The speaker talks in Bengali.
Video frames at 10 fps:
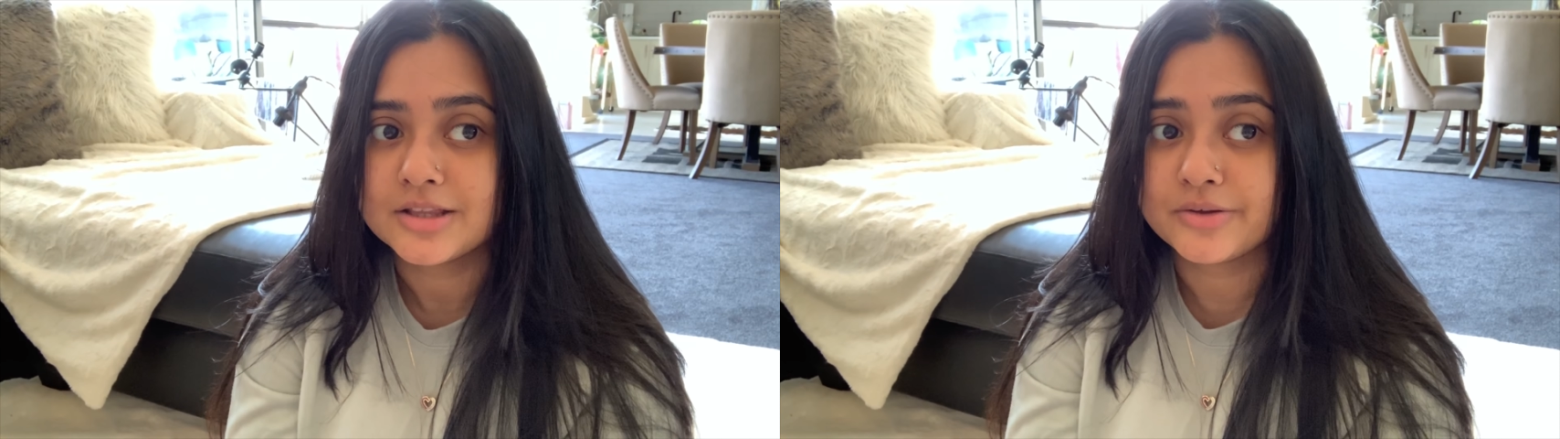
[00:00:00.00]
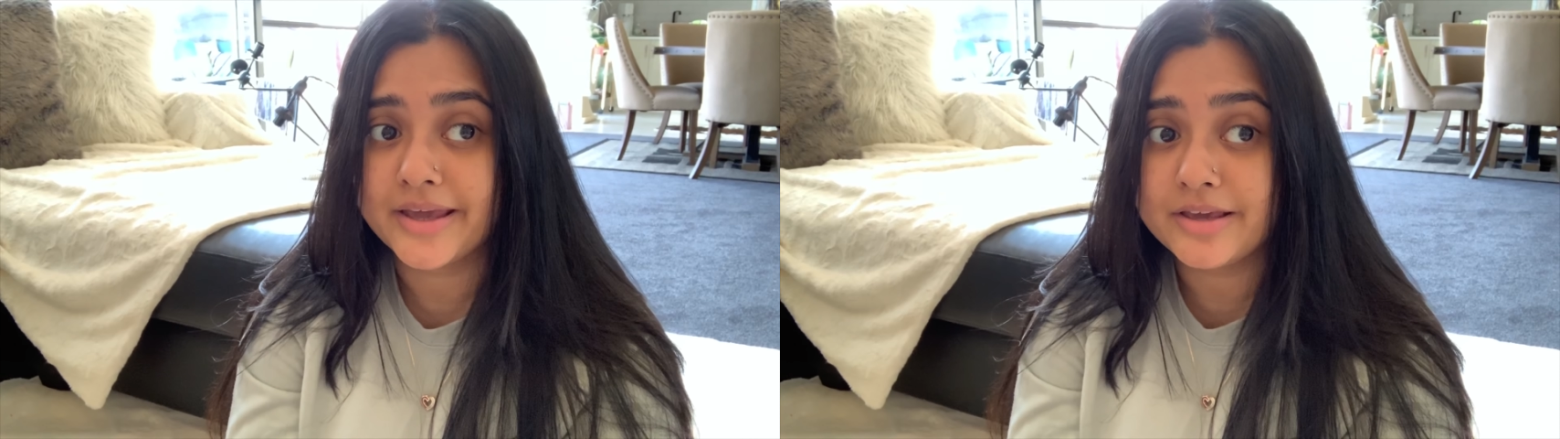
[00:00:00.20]

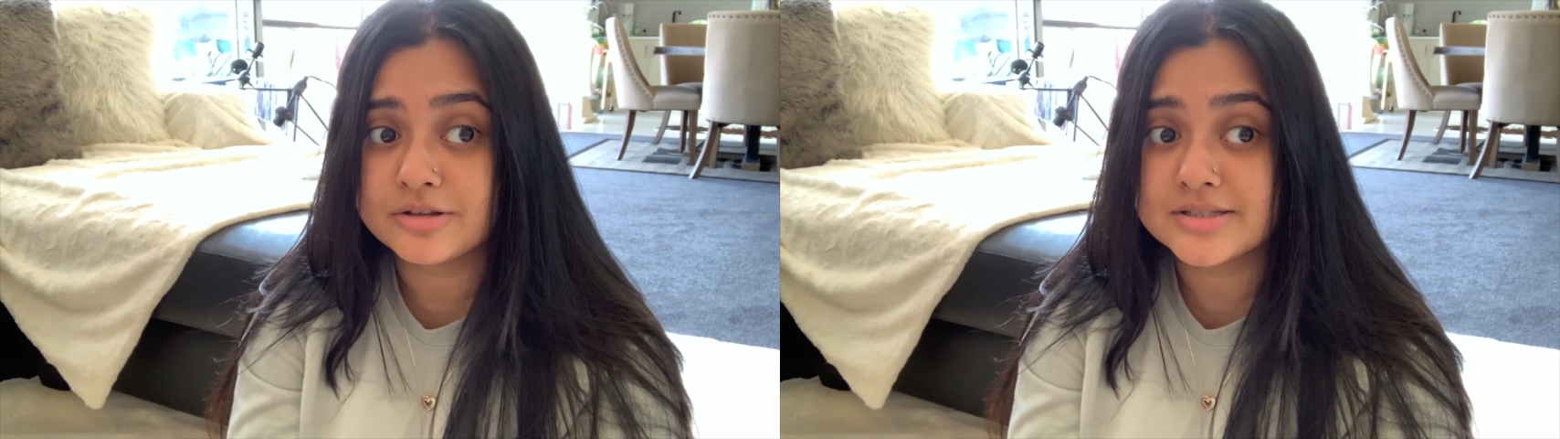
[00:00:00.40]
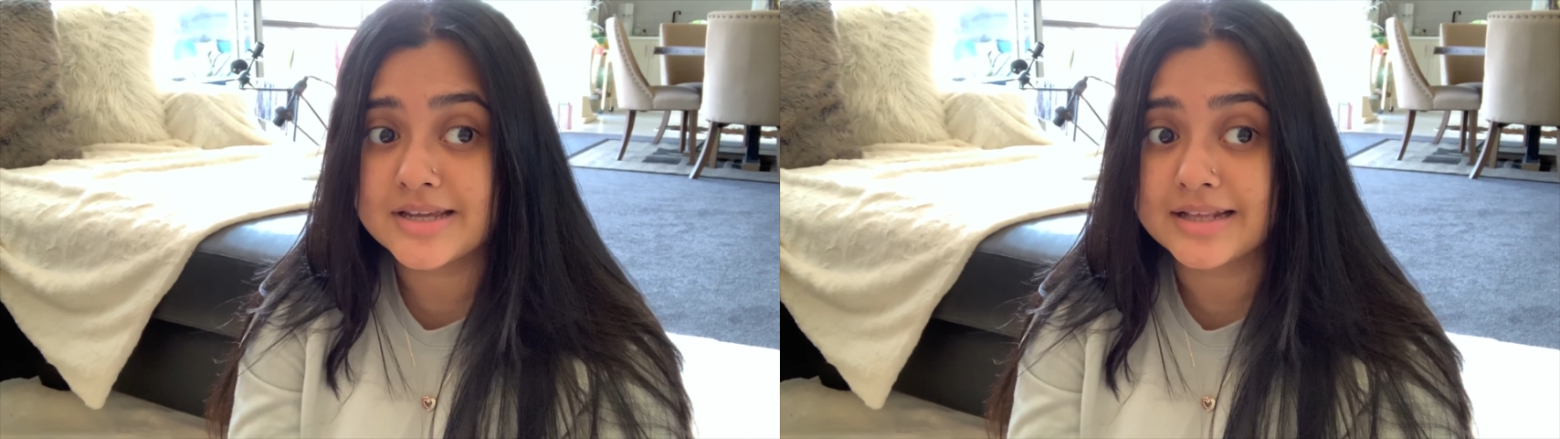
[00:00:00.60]
তো এই
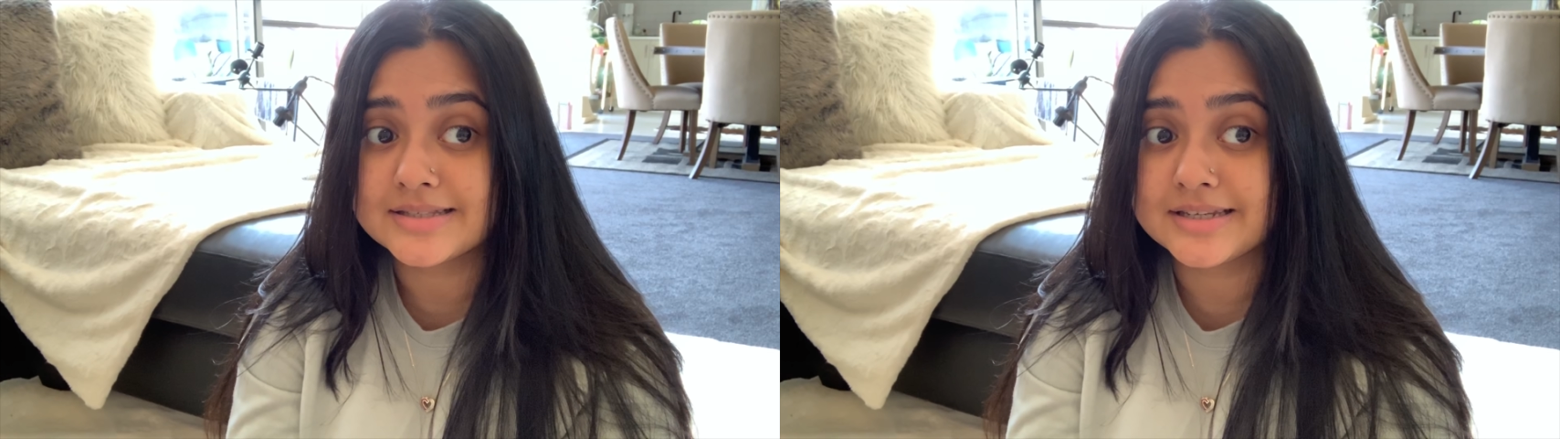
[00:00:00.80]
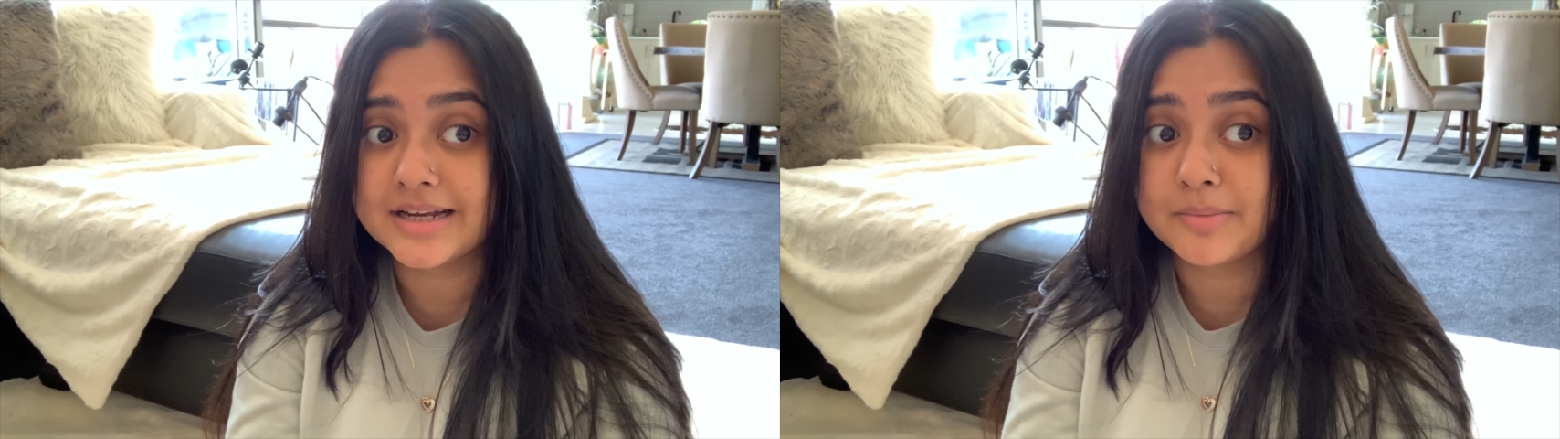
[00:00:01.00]
হচ্ছে
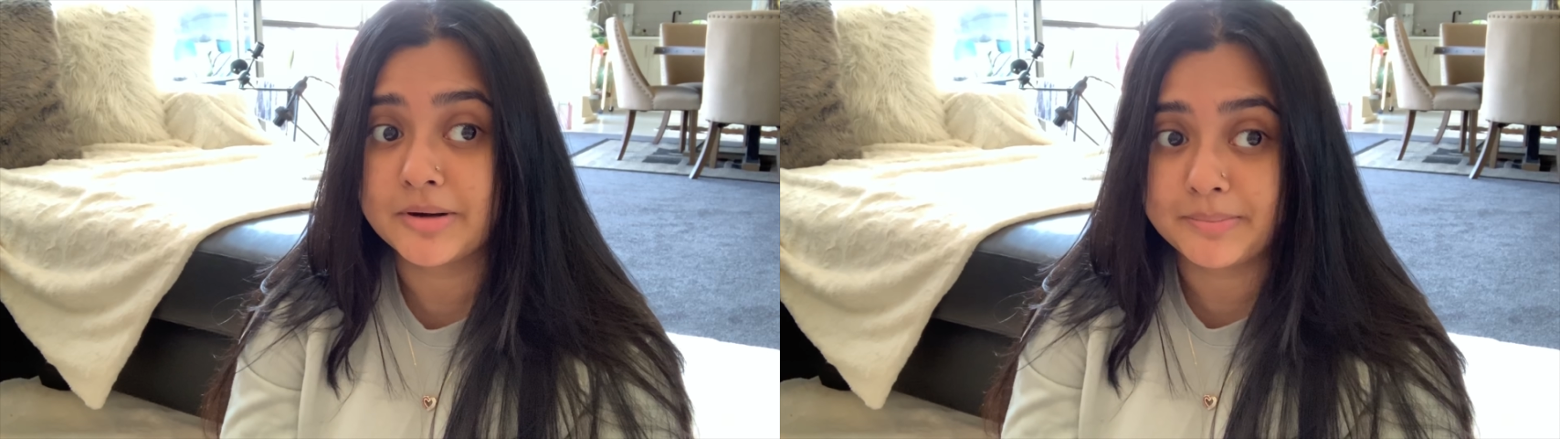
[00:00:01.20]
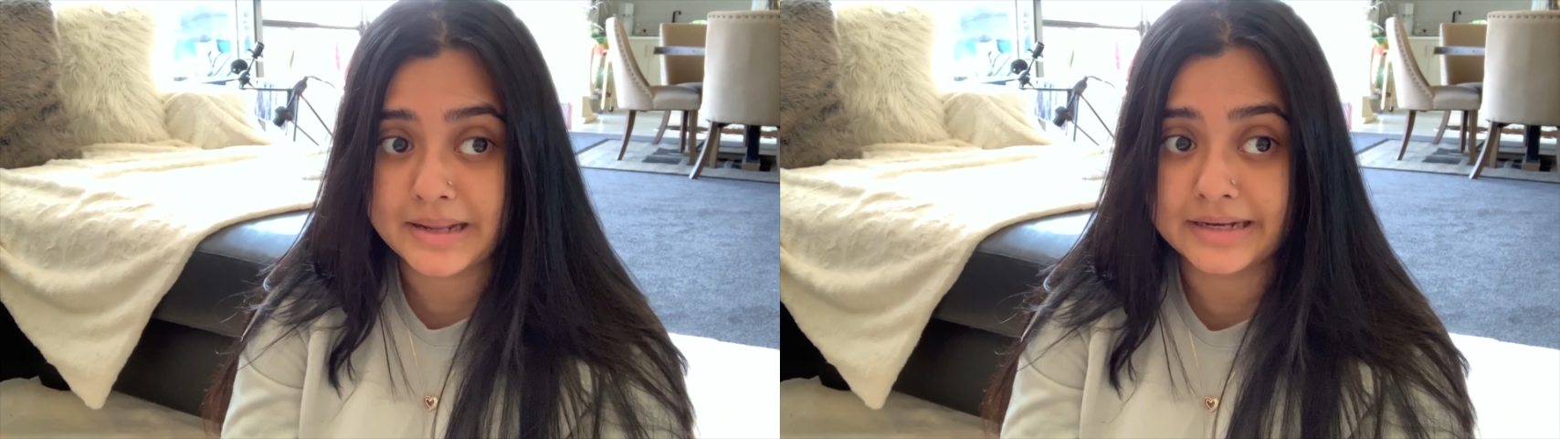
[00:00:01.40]
আজকের
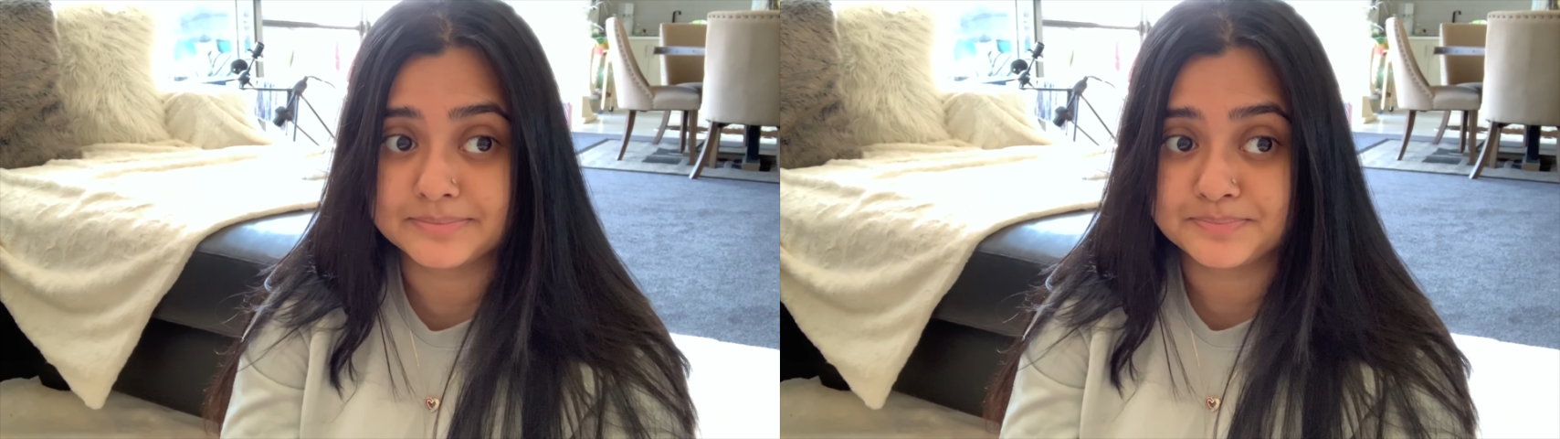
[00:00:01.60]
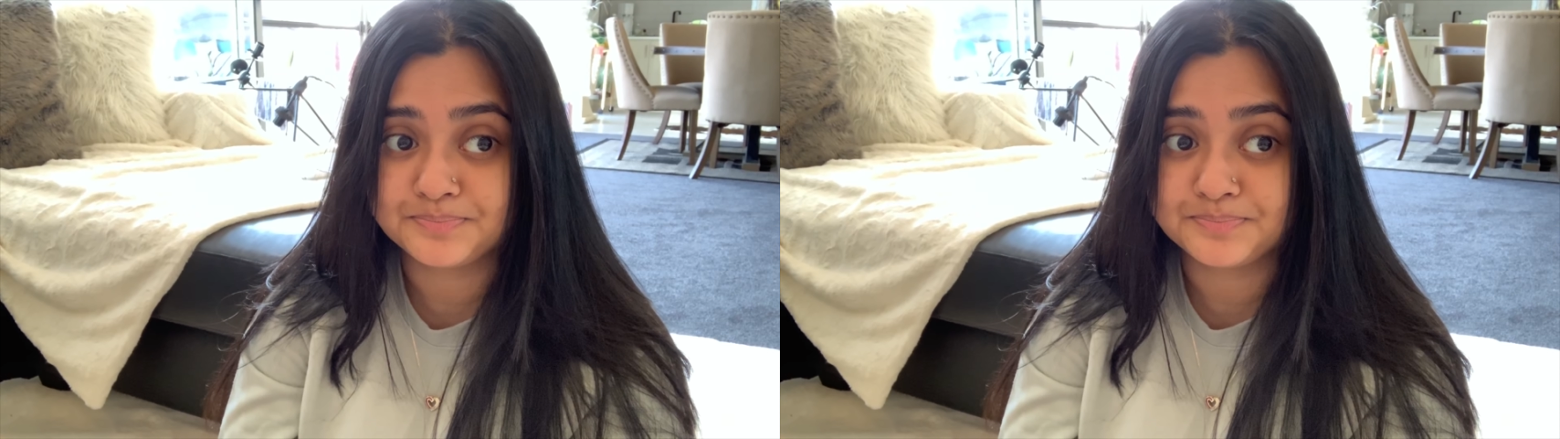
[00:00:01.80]
আমার প্ল্যান